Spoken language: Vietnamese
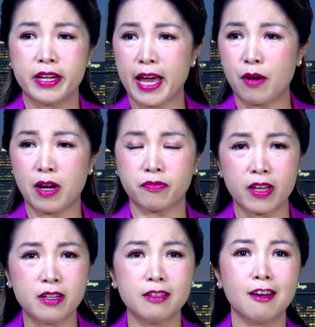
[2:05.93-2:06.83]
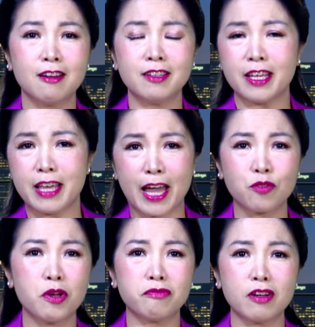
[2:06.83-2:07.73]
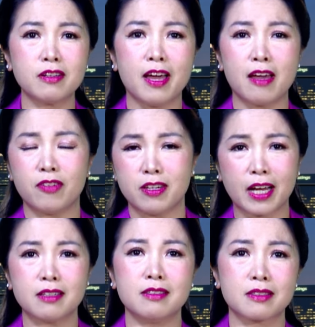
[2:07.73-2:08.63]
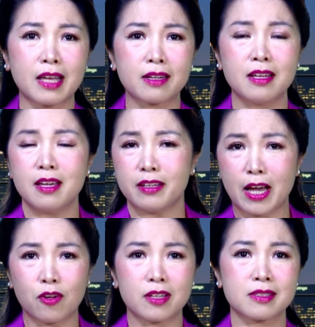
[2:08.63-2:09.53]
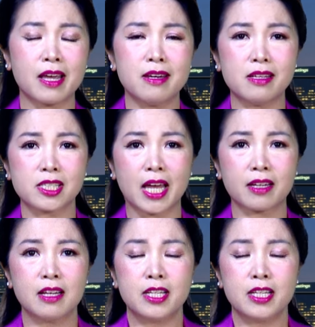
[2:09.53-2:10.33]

nào là phải hưởng ứng để giải quyết vấn đề về năng lượng xanh, nào là xe điện sạch.